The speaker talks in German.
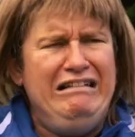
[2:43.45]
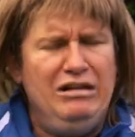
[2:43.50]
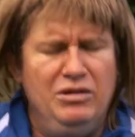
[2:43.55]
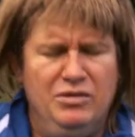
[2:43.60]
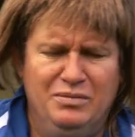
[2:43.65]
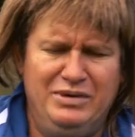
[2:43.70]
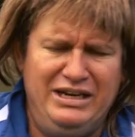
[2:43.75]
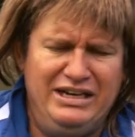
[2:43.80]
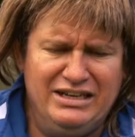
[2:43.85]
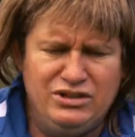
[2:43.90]

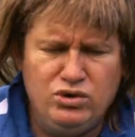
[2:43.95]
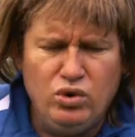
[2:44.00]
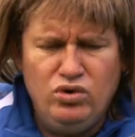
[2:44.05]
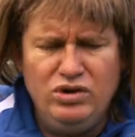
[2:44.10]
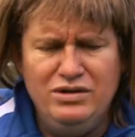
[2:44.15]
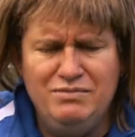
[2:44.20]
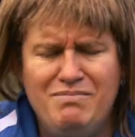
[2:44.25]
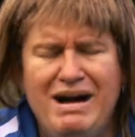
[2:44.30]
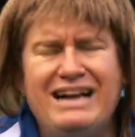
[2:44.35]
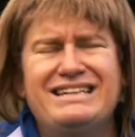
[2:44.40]
Wobei äh, äh. der
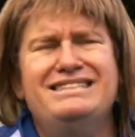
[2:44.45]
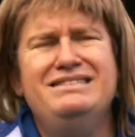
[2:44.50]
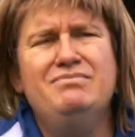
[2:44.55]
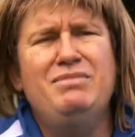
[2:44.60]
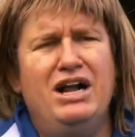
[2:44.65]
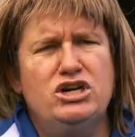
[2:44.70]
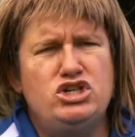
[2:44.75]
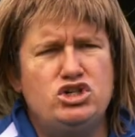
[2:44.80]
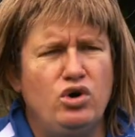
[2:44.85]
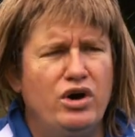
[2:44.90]
Tuchel
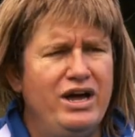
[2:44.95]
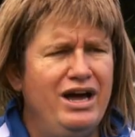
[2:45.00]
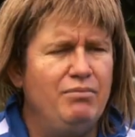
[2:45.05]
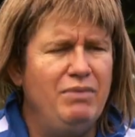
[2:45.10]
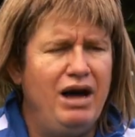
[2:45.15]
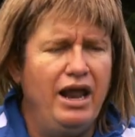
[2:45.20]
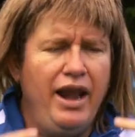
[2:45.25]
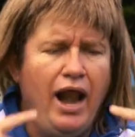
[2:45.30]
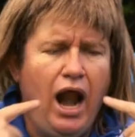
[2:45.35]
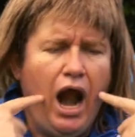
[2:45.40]
maximal
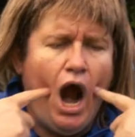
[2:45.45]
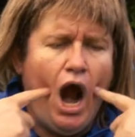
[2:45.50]
Steuermann.